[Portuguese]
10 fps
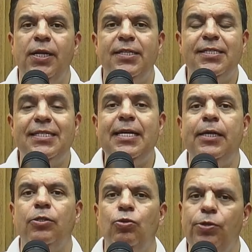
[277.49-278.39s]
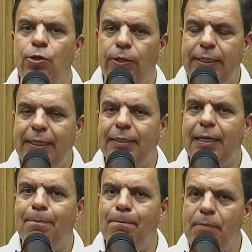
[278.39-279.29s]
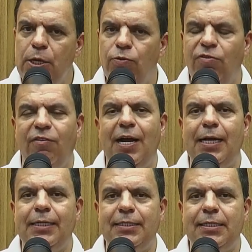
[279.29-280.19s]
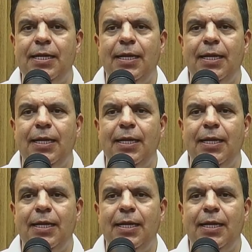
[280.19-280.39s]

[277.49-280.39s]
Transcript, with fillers: 180 mil vagas